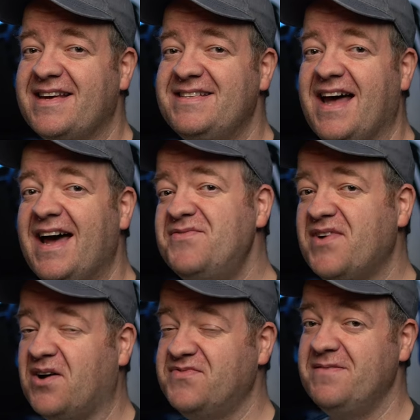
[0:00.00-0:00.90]
recht
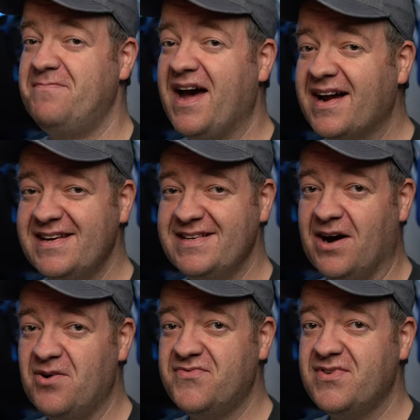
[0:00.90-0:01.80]
einfach auf den Berg
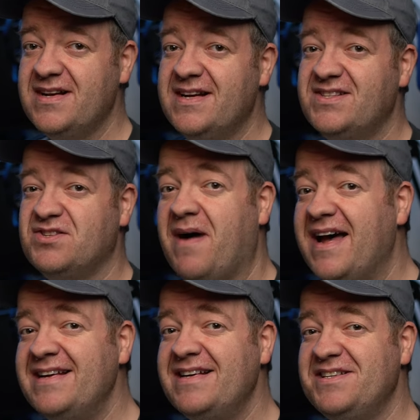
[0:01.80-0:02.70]
hinauf, zum
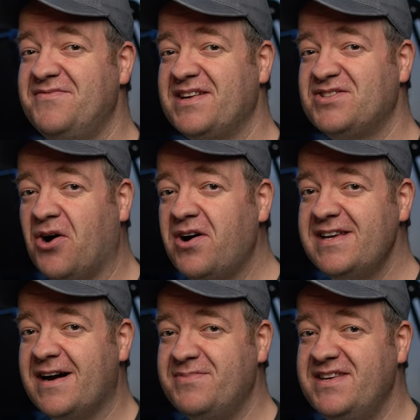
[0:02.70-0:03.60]
eigentlichen
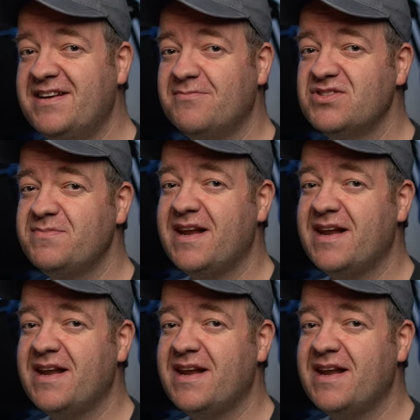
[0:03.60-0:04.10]
Victoria Peak muss